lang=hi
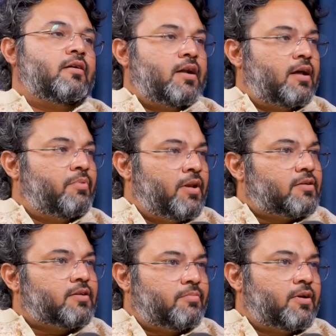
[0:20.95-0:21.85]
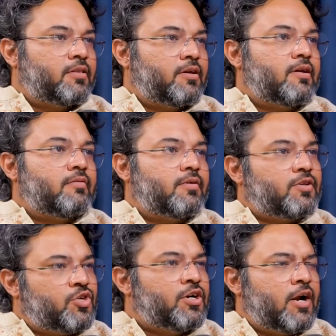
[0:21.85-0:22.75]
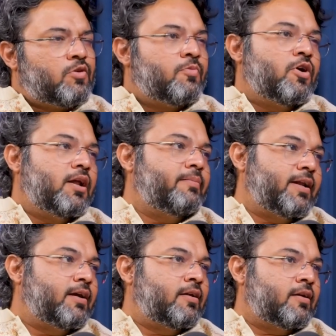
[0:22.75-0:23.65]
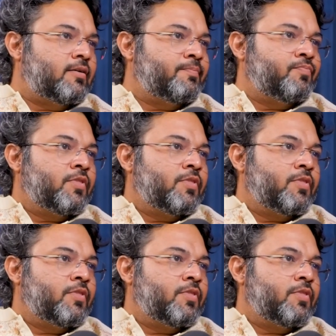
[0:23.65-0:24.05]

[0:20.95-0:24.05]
खाना पीना सब करते हैं चिल्ड आउट माहौल है हमारे घर का